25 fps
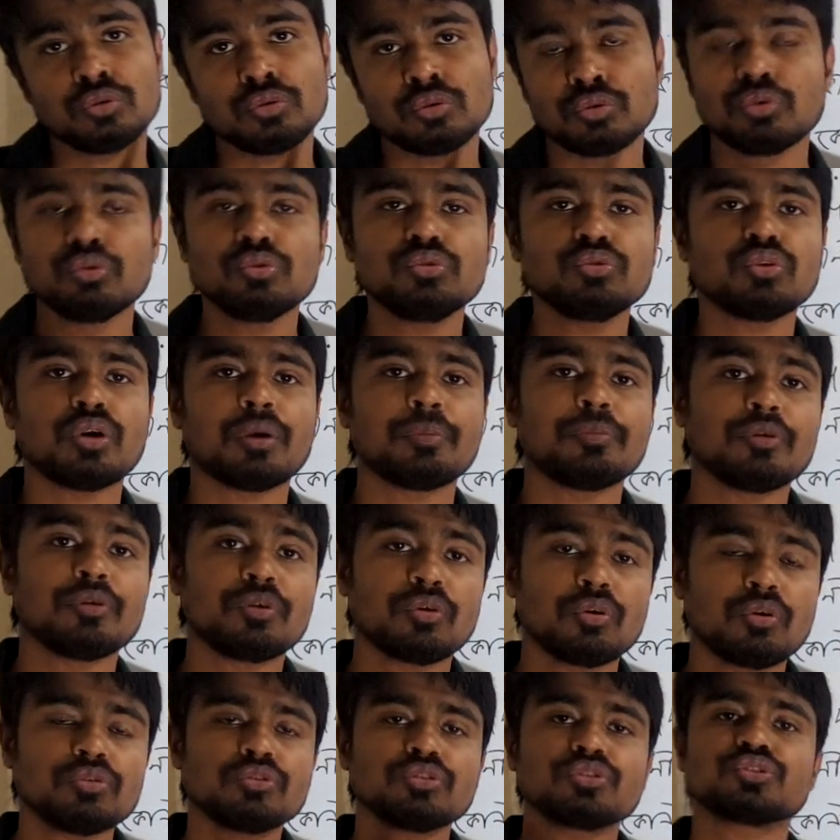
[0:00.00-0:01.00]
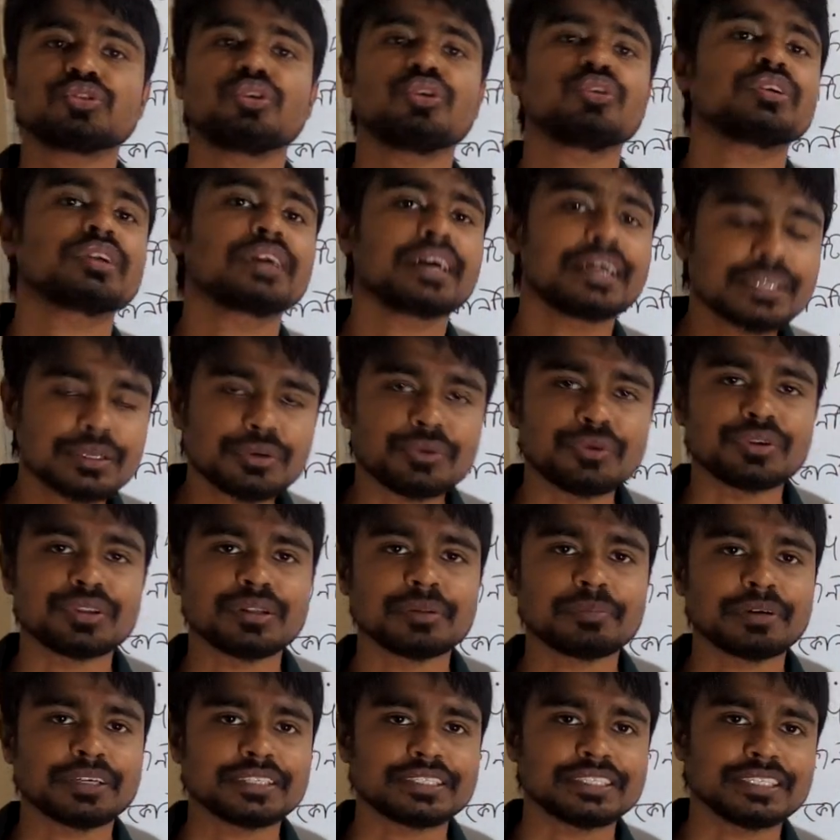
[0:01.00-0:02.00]
দ্রুত এবং কত শর্টকাটে করতে
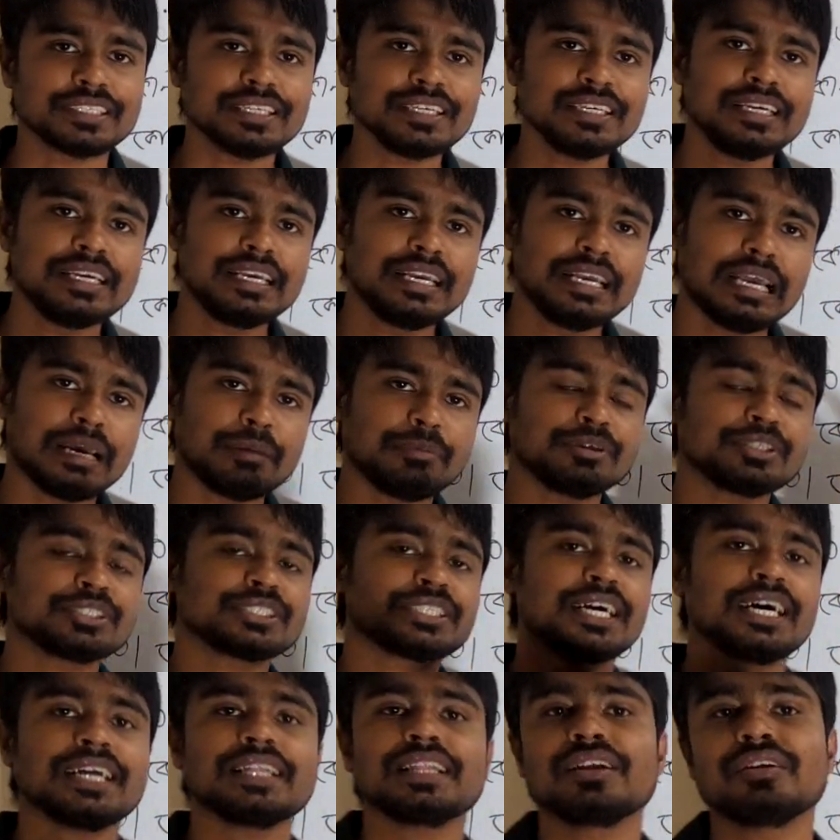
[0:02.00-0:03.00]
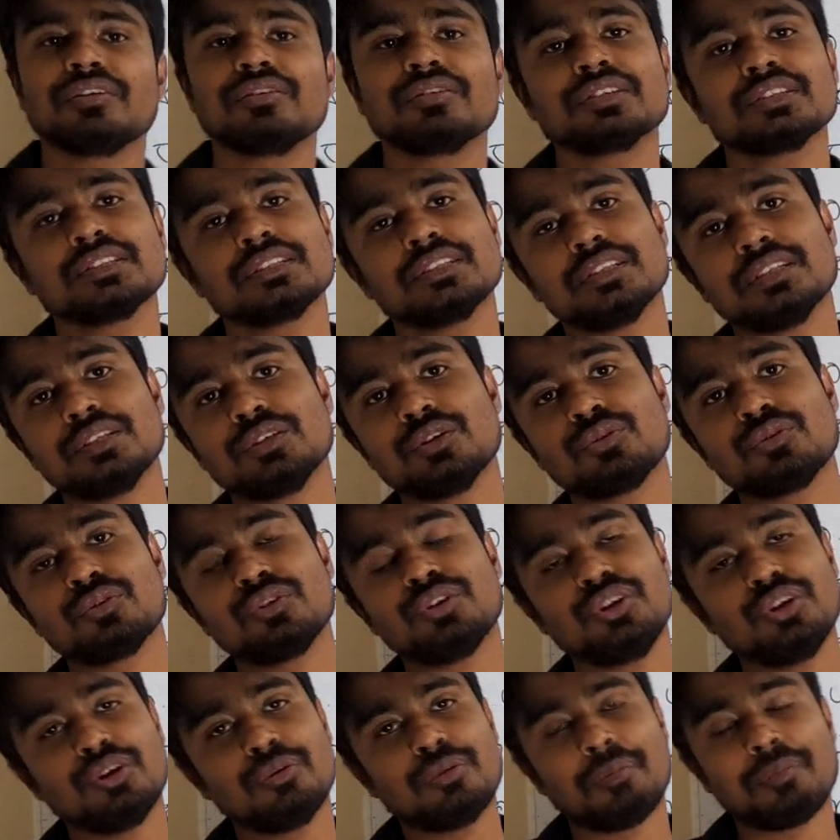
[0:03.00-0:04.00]
পারি সেটা এবং সাধারণ যত
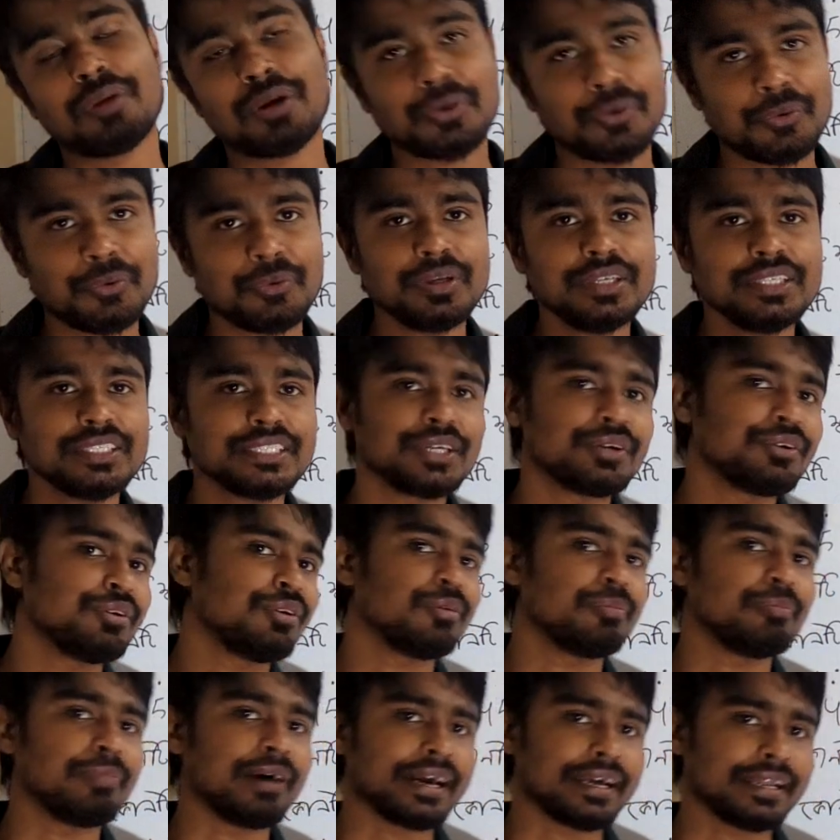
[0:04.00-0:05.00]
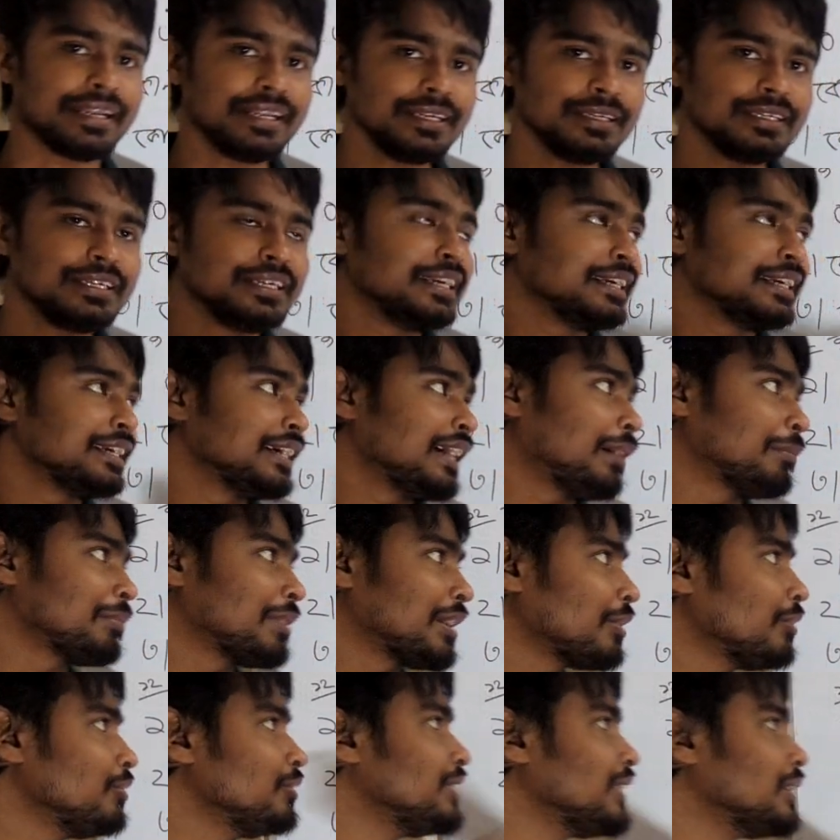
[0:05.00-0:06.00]
নিয়ম আমরা করি সেগুলোর বাইরে আমরা
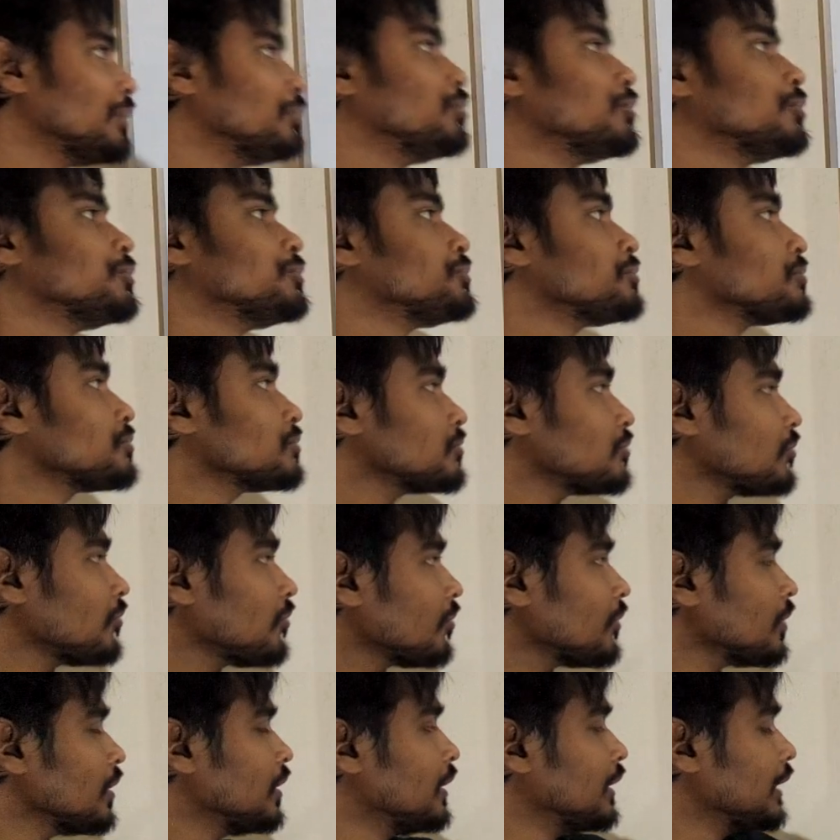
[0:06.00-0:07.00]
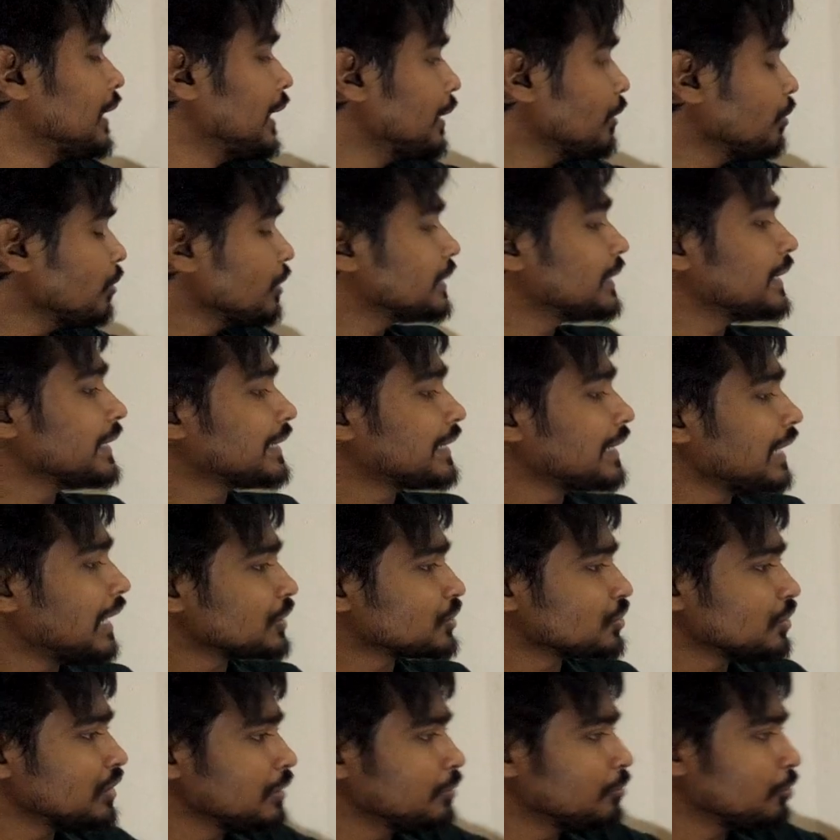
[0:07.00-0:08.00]
এগুলো দেখব এগুলো দেখে
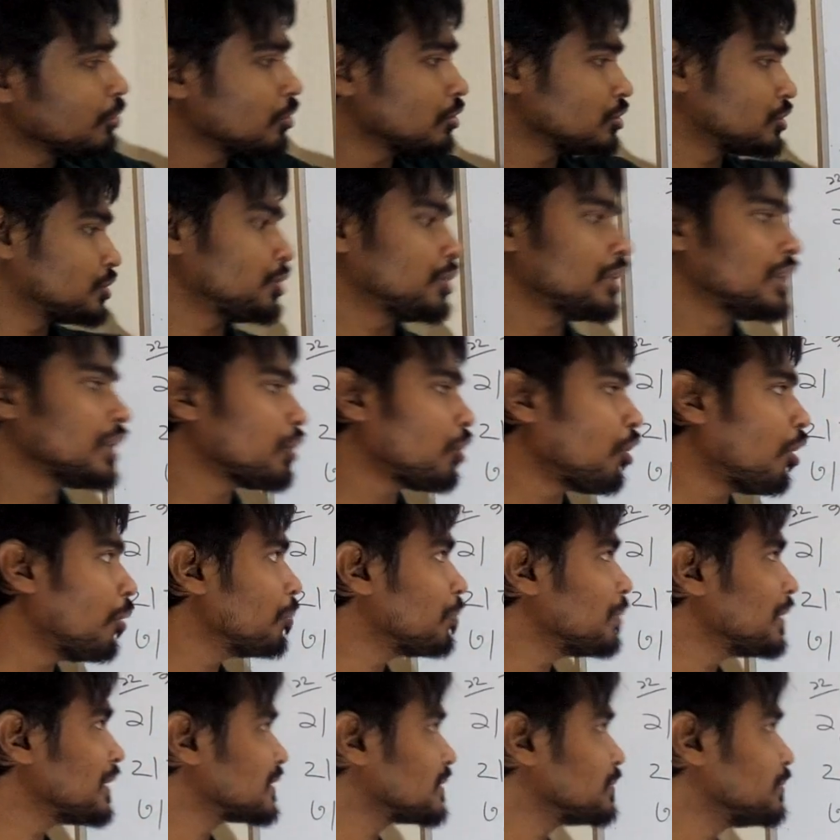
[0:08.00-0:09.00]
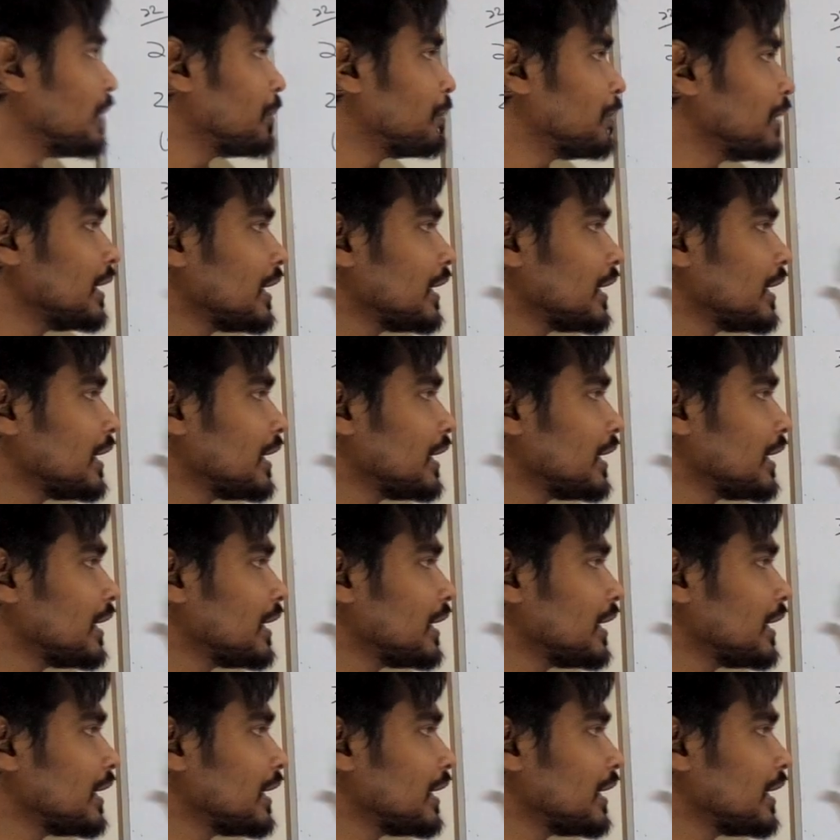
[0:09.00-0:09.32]
আসলে মনে হচ্ছে অনেক কমপ্লেক্স ব্যাপার